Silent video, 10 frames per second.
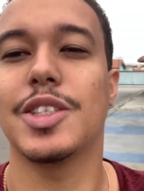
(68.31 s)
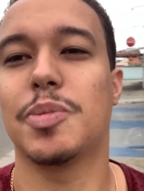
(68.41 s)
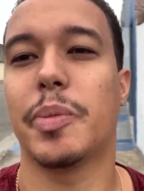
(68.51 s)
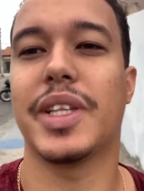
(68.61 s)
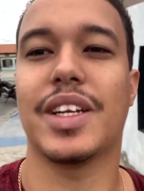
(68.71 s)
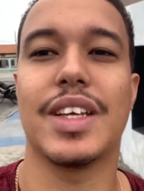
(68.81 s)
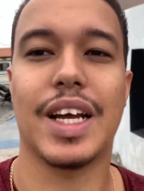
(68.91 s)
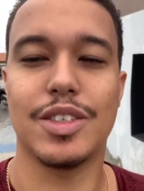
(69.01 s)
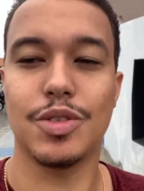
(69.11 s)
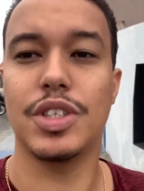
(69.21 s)
proprietário da
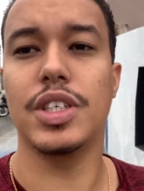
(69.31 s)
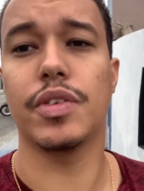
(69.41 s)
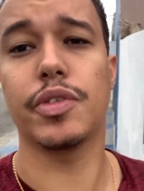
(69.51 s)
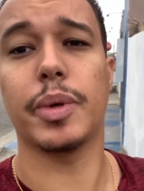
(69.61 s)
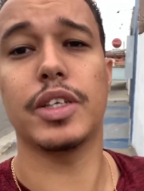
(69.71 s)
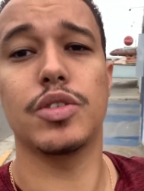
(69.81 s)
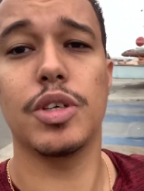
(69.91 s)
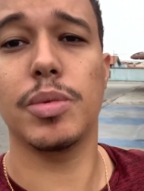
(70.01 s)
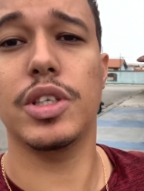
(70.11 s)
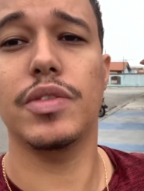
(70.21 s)
Casa do Jeans, já fiz mais de 2
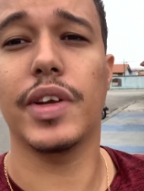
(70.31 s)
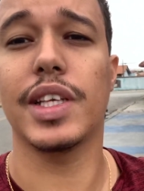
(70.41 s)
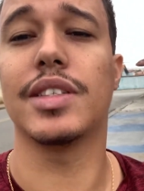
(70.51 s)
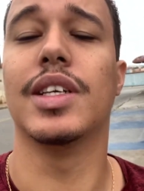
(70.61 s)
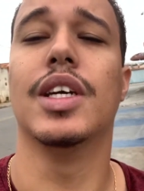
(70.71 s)
milhões de vendas